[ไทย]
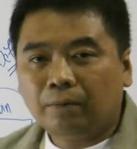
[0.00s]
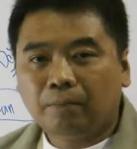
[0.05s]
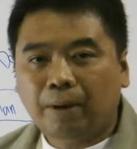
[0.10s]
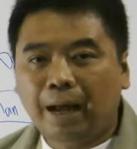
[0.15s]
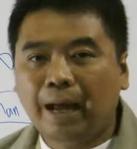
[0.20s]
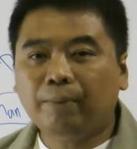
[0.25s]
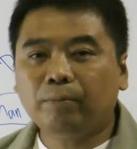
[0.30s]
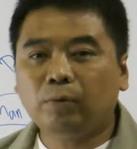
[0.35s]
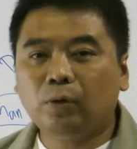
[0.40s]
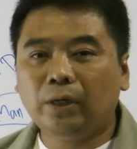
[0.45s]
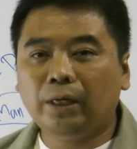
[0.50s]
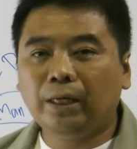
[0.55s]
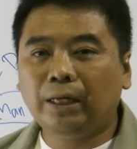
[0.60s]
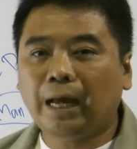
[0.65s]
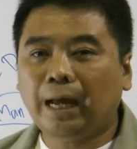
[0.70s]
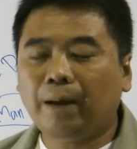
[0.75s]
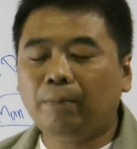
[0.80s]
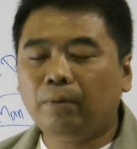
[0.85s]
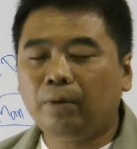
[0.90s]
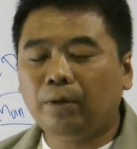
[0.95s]
ภาพตรงนี้
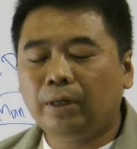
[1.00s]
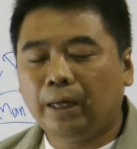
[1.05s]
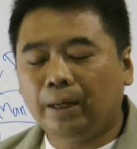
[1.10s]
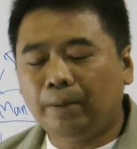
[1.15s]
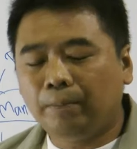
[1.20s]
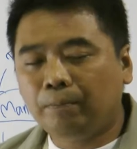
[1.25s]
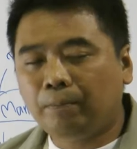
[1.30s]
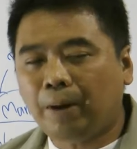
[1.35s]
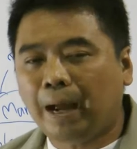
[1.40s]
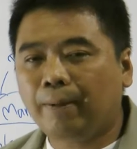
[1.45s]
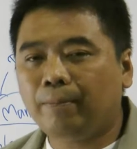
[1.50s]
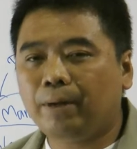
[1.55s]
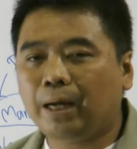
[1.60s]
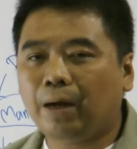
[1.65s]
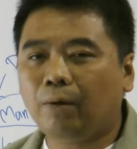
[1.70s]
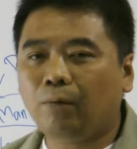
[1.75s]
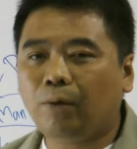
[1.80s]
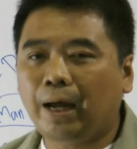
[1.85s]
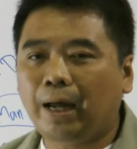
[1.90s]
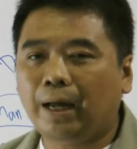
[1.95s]
นะครับเห็นภาพนะ
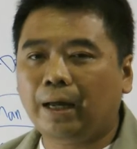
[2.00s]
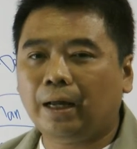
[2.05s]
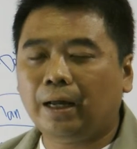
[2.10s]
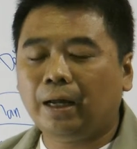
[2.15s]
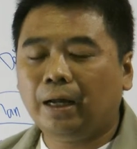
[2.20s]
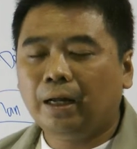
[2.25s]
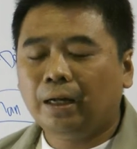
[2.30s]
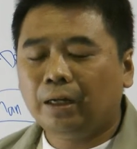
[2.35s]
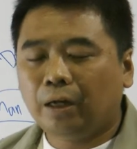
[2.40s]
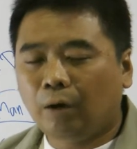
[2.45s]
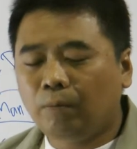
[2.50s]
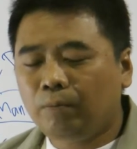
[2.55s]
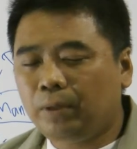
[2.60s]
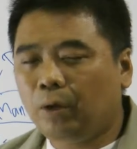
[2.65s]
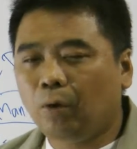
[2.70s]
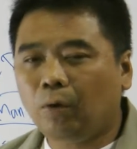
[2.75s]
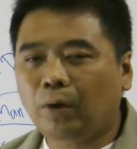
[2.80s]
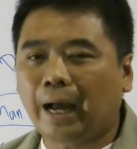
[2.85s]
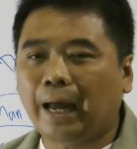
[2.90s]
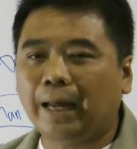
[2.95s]
ครับว่าเรามี
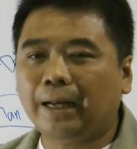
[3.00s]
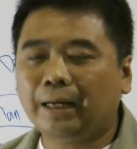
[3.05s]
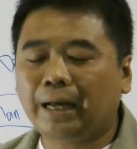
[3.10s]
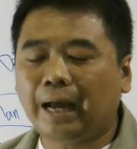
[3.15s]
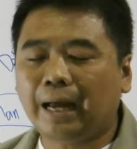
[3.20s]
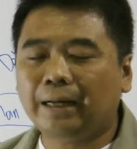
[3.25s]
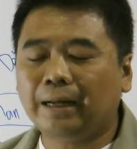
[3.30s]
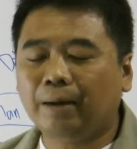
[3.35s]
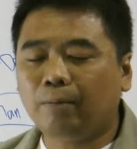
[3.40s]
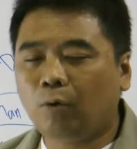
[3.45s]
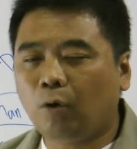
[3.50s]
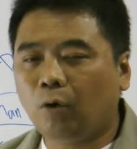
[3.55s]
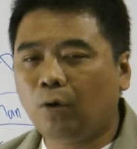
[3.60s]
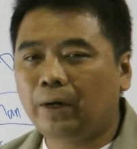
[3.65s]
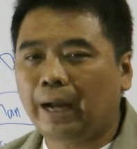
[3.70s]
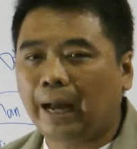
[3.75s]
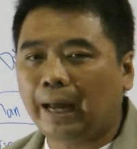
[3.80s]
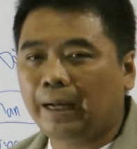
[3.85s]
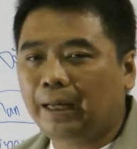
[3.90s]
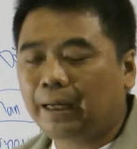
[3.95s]
โอกาสในการทำโครง
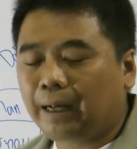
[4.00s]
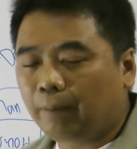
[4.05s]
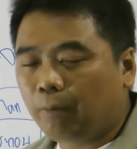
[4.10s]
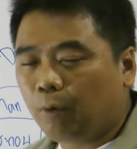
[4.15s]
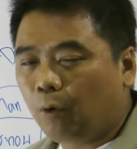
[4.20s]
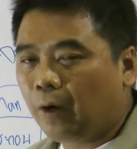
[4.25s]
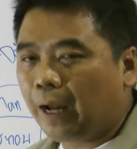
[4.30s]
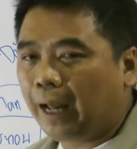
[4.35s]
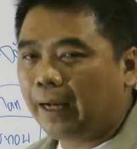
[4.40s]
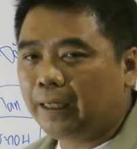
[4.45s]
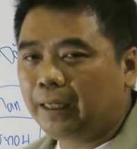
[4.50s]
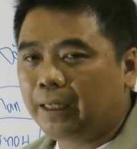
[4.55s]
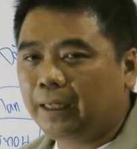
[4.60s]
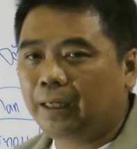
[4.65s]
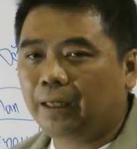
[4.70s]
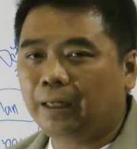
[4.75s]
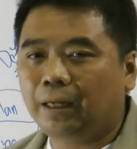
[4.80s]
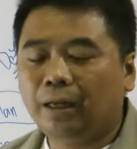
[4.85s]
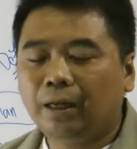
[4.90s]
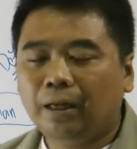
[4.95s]
การให้กับโรงงานนี้
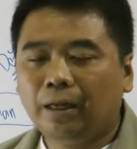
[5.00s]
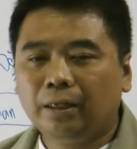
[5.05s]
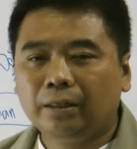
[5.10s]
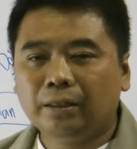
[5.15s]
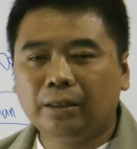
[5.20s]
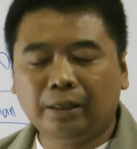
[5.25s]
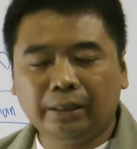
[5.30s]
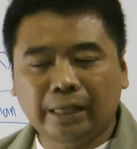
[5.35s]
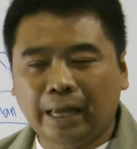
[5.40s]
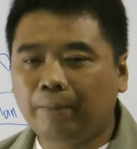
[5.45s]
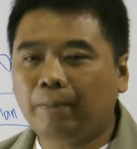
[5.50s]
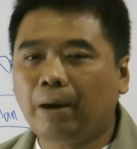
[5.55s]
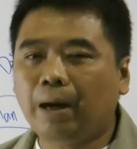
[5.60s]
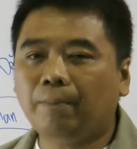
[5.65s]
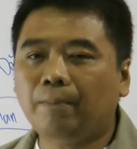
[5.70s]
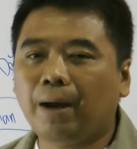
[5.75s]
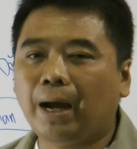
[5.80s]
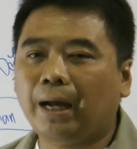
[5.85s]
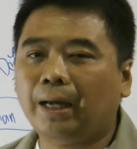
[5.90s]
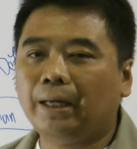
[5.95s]
เยอะแยะมา
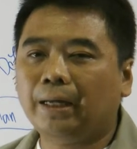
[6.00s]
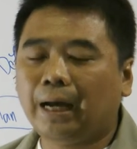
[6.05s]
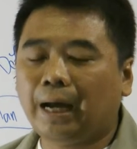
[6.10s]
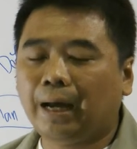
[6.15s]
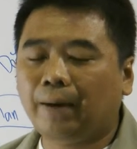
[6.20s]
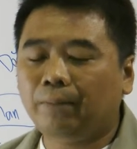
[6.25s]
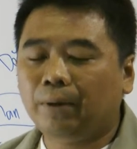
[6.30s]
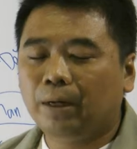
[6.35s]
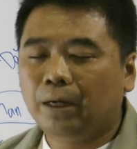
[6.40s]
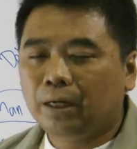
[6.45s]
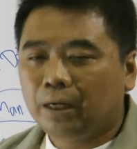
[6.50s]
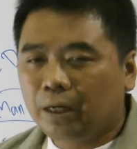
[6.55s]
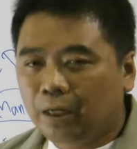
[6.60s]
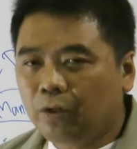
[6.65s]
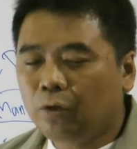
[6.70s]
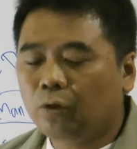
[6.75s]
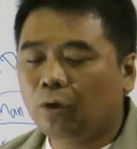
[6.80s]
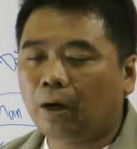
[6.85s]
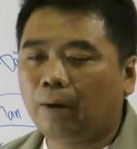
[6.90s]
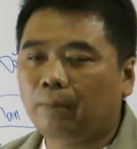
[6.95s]
กมายนะครับ ขึ้
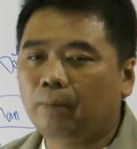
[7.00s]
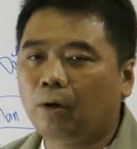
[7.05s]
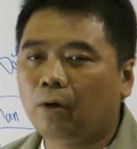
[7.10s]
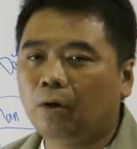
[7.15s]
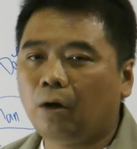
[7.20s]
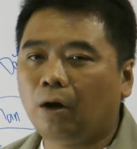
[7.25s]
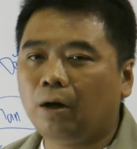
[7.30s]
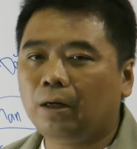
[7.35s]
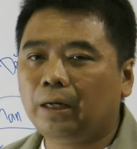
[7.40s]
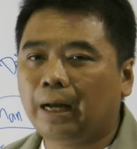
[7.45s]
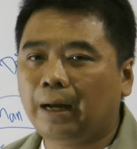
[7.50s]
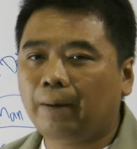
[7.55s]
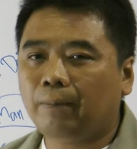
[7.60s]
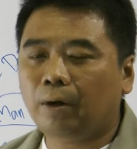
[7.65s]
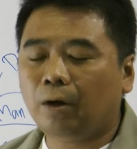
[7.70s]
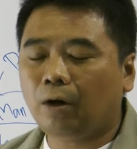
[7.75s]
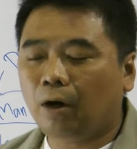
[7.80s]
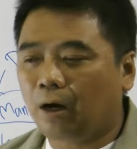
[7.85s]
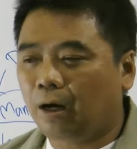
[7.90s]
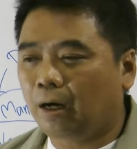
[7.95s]
นอยู่กับน้องๆนะครับ
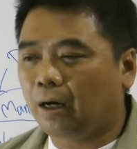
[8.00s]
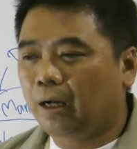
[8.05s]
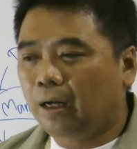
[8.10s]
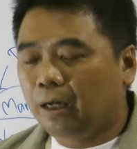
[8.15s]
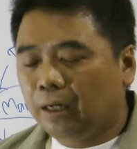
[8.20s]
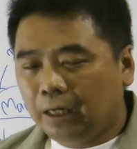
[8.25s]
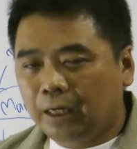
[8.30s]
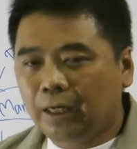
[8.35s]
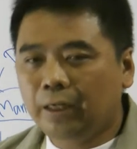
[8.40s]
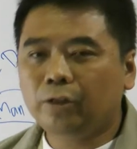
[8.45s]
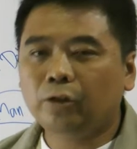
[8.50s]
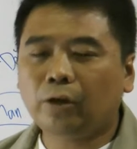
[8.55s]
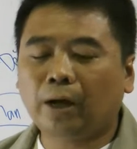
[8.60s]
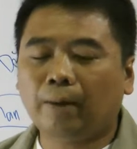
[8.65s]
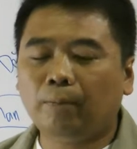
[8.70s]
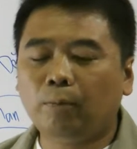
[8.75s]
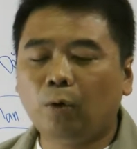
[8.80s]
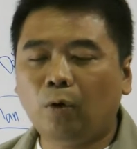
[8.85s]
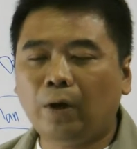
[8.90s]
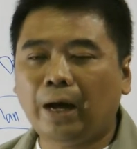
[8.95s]
แล้วก็ขึ้นอยู่
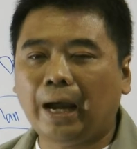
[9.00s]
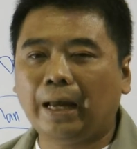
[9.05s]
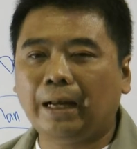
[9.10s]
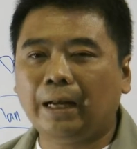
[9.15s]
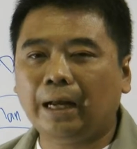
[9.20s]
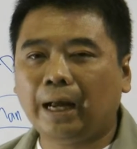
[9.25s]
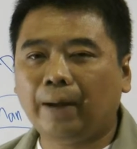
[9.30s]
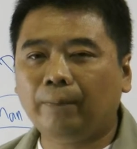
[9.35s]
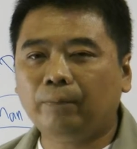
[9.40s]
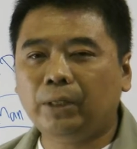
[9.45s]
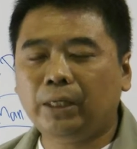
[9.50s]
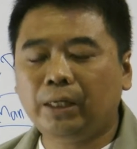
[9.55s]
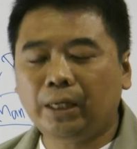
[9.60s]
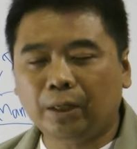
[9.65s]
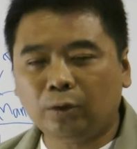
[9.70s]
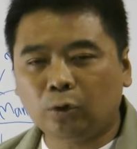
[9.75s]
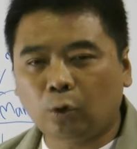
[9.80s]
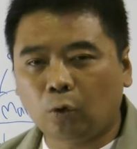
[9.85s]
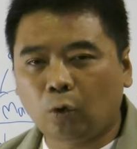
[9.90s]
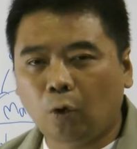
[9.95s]
กับโรงงานนะครับ ที่
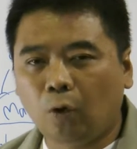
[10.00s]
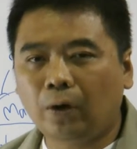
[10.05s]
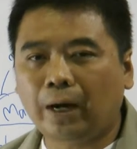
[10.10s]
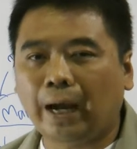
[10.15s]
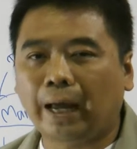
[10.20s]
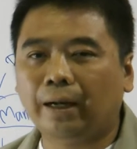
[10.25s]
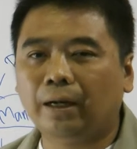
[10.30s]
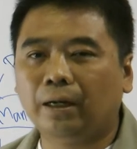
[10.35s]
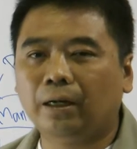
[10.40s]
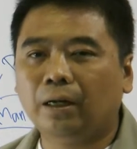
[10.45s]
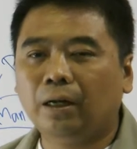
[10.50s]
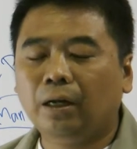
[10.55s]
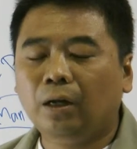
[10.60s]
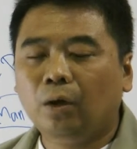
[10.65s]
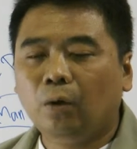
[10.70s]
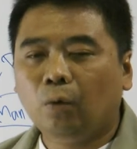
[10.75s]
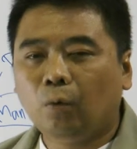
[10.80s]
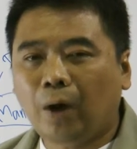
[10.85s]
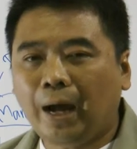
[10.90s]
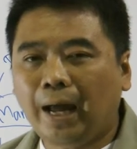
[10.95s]
จะตกลงกัน
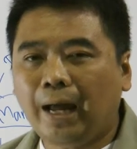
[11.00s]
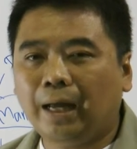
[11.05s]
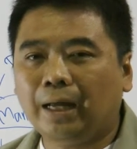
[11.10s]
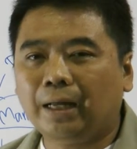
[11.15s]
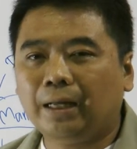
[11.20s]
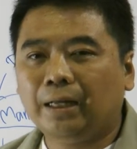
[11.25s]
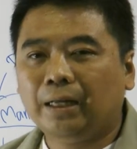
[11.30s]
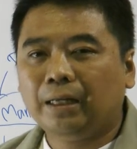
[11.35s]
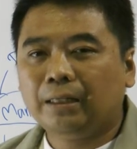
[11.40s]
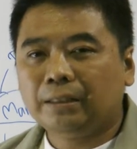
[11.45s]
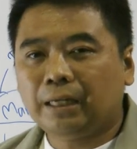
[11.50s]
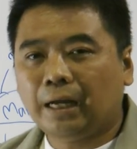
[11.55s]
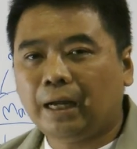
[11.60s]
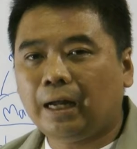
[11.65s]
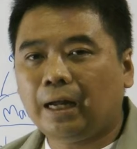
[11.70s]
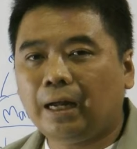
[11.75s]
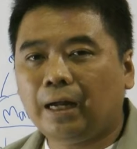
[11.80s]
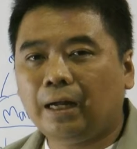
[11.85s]
ว่าจะ